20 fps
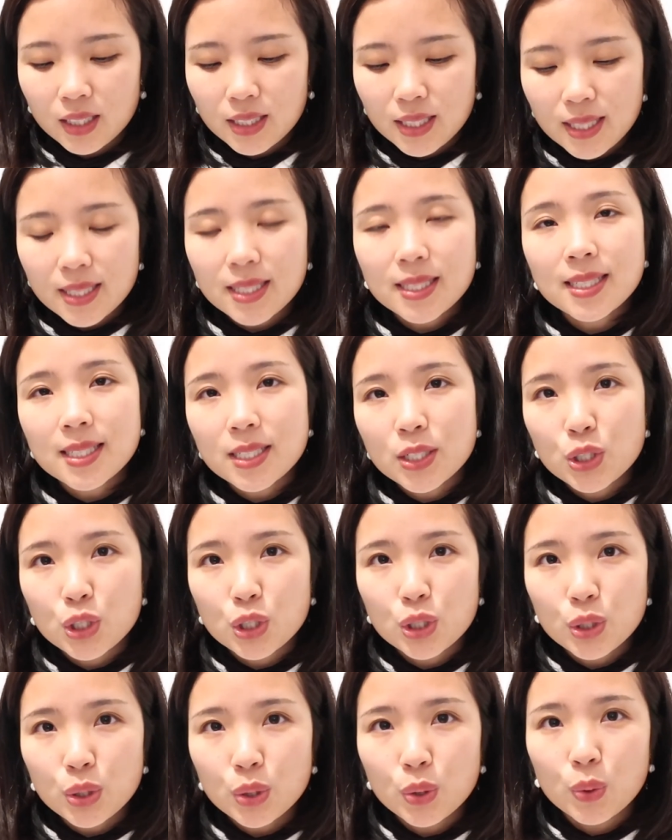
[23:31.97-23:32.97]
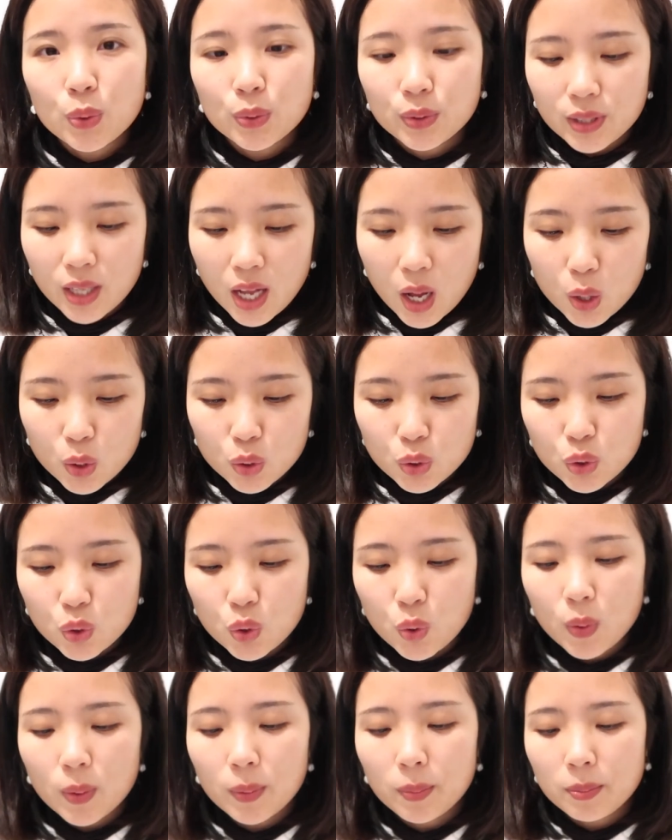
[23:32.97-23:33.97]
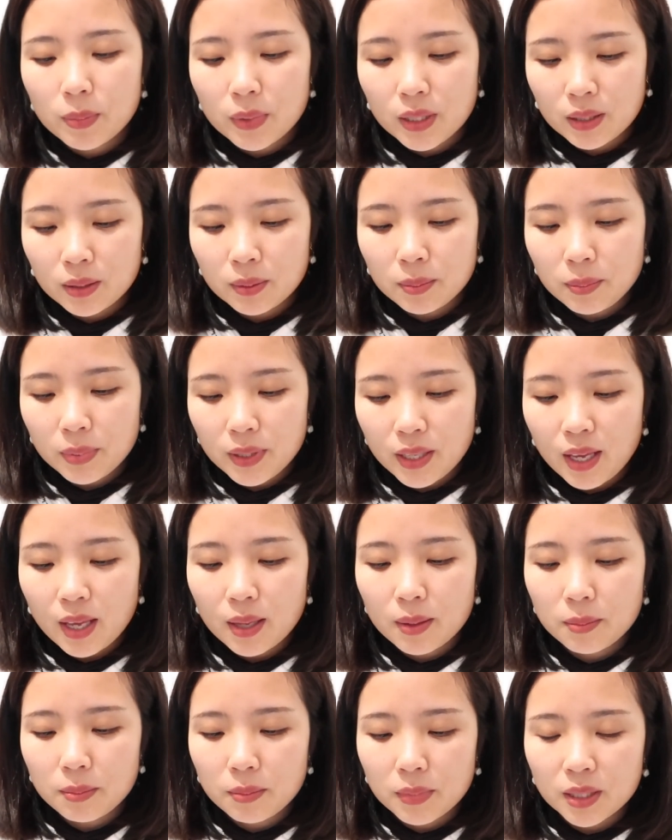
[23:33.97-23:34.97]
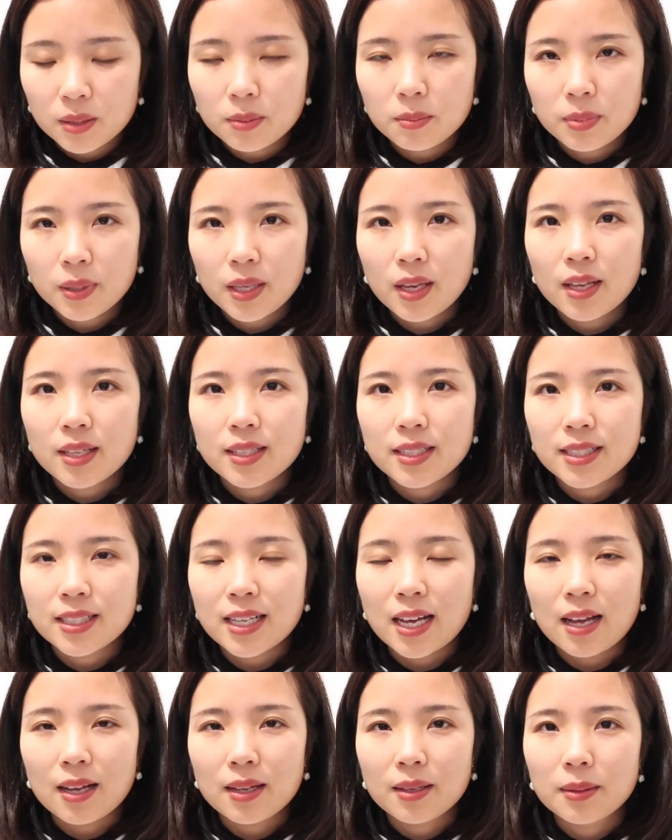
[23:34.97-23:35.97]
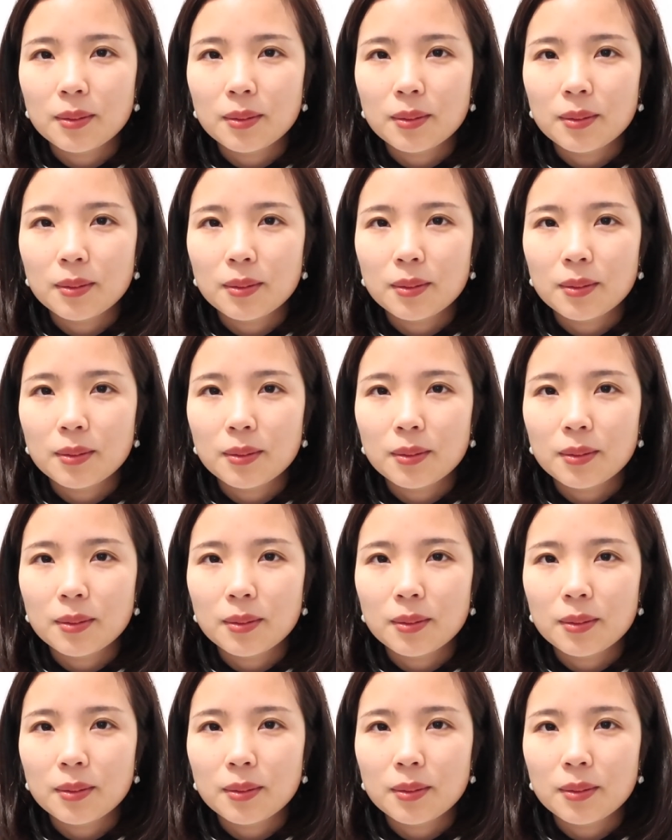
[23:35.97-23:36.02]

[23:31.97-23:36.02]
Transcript: 第四十六闹钟、名片、名片夹，